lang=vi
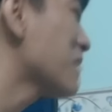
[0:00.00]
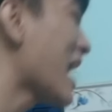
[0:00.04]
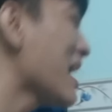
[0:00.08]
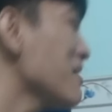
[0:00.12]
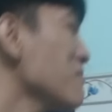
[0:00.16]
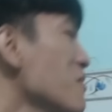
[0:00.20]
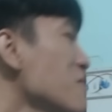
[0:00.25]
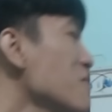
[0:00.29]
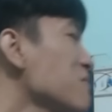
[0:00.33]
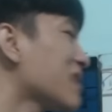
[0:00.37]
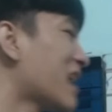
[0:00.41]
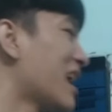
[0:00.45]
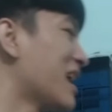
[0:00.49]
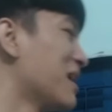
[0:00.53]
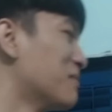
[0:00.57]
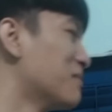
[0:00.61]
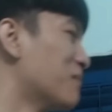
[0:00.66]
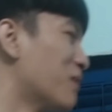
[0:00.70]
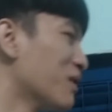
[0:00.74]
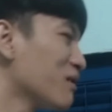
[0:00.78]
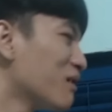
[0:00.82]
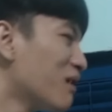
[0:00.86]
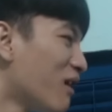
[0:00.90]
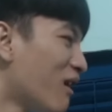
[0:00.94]
thấy bút chì
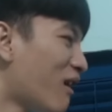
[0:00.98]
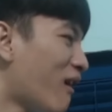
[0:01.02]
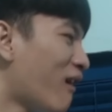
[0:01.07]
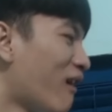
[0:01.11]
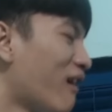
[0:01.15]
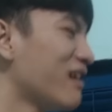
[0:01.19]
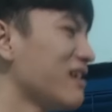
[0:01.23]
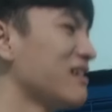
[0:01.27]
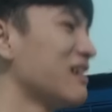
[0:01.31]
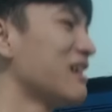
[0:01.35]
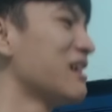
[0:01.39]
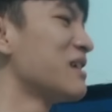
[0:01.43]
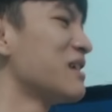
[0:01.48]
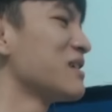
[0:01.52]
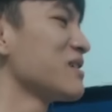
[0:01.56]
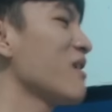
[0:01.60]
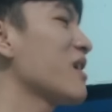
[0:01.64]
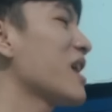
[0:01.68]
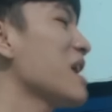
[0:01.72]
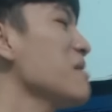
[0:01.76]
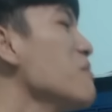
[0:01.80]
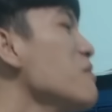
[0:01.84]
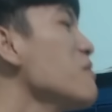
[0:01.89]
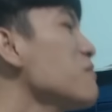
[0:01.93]
mọi người.
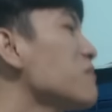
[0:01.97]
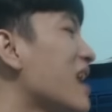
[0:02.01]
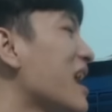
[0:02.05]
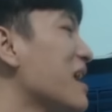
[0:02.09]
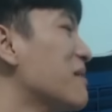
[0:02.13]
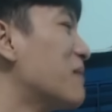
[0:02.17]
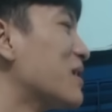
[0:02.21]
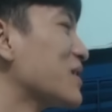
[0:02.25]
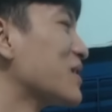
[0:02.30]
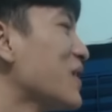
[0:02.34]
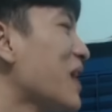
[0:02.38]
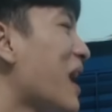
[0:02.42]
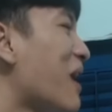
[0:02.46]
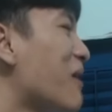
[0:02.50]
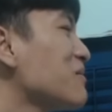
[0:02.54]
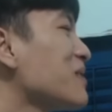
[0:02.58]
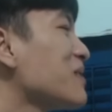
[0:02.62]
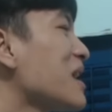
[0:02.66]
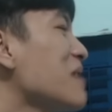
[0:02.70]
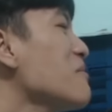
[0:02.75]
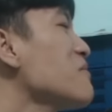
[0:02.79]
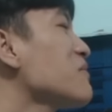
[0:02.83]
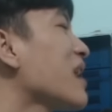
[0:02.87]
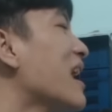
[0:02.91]
Tôi kiếm bút chì mà tôi
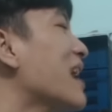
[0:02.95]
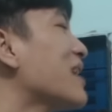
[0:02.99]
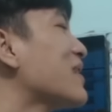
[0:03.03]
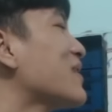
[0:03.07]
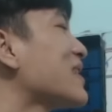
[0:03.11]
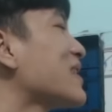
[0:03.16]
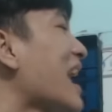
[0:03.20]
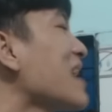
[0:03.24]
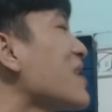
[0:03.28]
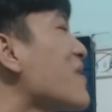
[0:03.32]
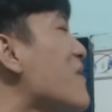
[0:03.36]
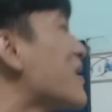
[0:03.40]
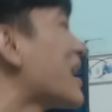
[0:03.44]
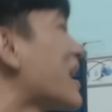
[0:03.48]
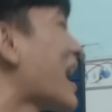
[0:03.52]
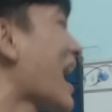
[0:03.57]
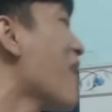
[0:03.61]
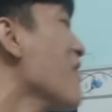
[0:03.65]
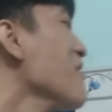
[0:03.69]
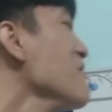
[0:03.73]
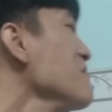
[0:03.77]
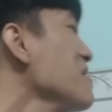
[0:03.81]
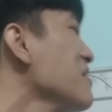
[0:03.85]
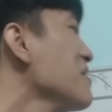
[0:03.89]
không thấy bút chì, tôi thấy con
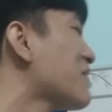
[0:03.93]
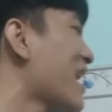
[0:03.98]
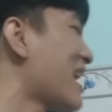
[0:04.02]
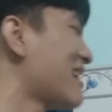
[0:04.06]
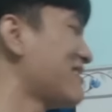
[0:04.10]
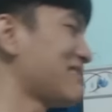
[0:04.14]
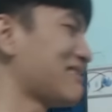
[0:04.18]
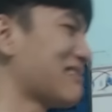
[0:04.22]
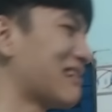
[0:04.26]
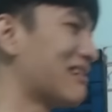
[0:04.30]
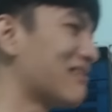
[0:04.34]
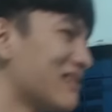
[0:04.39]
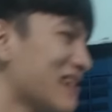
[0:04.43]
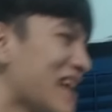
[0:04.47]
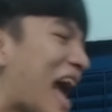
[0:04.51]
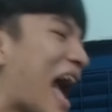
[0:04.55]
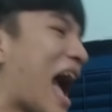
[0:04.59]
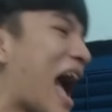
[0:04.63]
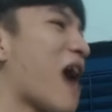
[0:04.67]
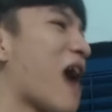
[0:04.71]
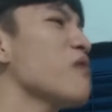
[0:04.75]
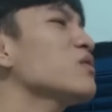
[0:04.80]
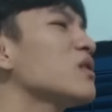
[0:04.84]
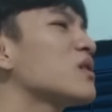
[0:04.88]
gấu mấy bên. Trời ơi,
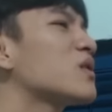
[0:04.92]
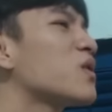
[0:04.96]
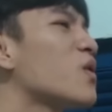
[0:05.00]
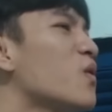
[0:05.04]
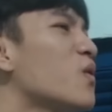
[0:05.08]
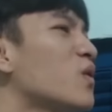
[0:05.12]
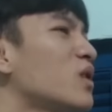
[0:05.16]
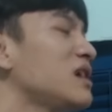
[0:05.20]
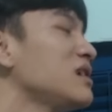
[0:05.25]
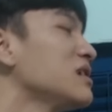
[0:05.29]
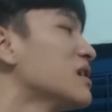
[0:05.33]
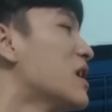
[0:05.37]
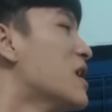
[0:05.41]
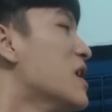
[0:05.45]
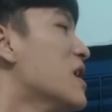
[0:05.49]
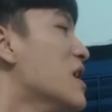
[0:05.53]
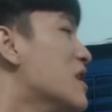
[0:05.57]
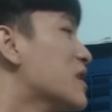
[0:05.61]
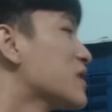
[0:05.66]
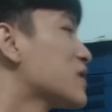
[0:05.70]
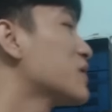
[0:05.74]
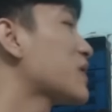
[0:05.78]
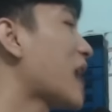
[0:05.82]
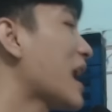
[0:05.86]
ảo thiệt luôn á.
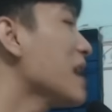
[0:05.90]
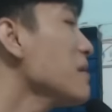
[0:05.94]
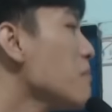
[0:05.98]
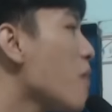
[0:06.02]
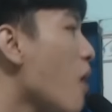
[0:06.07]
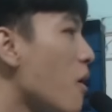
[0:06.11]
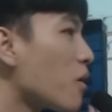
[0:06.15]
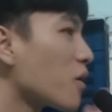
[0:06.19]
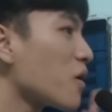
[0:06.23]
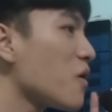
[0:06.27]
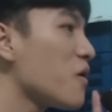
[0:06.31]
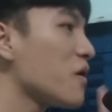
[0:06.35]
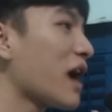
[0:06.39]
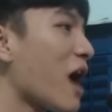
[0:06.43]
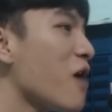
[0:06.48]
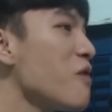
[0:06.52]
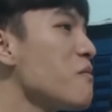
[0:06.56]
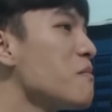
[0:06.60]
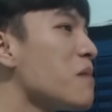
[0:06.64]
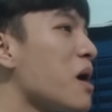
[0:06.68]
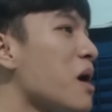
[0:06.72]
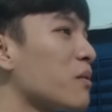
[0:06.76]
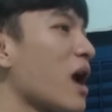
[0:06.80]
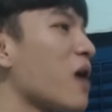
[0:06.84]
Tôi thấy một con
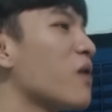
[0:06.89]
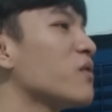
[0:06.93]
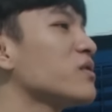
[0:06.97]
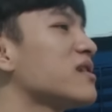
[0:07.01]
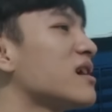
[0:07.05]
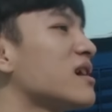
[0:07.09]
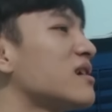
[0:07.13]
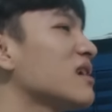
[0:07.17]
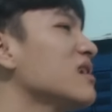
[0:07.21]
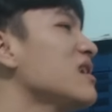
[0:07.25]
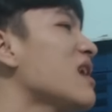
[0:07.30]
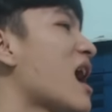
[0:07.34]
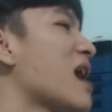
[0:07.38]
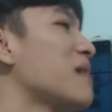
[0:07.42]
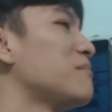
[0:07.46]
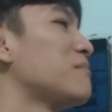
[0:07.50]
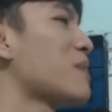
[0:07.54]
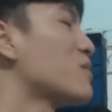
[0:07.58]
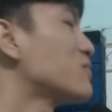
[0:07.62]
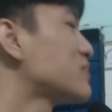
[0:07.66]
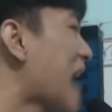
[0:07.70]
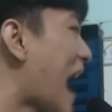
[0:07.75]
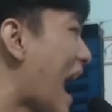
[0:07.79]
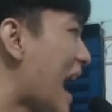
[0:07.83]
gấu màu nâu trên cái nền
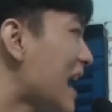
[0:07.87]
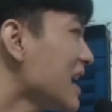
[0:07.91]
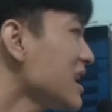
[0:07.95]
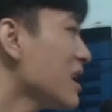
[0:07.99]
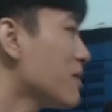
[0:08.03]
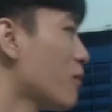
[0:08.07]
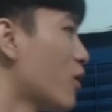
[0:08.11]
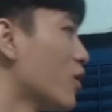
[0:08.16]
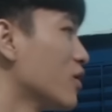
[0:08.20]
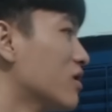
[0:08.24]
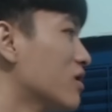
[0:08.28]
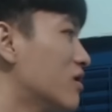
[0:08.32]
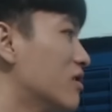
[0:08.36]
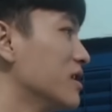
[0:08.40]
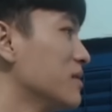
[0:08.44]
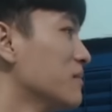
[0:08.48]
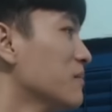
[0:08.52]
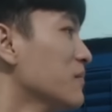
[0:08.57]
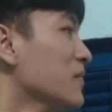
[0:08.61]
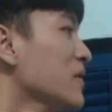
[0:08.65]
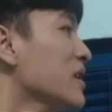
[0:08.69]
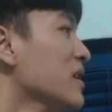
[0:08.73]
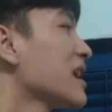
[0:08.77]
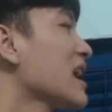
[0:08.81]
màu trắng nha mọi người.
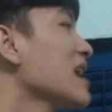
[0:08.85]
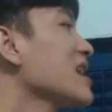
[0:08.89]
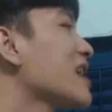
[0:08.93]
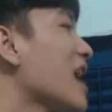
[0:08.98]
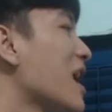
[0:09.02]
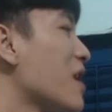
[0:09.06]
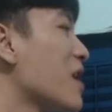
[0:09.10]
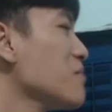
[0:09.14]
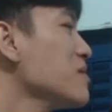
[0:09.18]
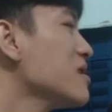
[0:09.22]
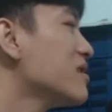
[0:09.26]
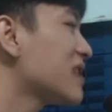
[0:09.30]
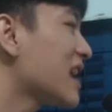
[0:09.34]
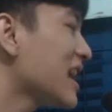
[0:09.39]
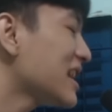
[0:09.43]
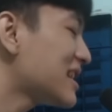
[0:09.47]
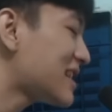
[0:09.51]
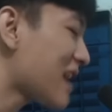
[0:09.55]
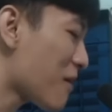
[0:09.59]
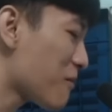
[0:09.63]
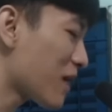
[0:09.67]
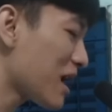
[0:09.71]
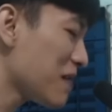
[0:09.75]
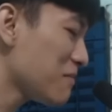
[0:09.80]
Cái kiểu như cái
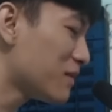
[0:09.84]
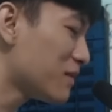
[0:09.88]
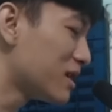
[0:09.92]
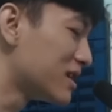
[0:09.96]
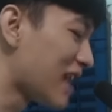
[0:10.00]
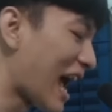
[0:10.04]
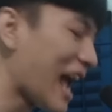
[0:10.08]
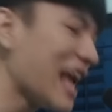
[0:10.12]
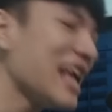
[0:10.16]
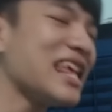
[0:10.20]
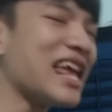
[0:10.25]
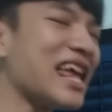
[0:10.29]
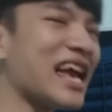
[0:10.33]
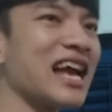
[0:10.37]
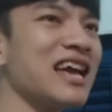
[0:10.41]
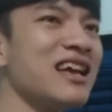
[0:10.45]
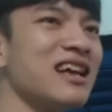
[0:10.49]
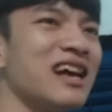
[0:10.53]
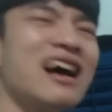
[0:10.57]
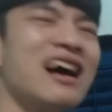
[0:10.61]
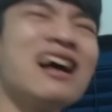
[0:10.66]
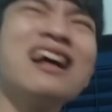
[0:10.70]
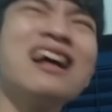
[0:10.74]
xong cái mình thấy vậy cái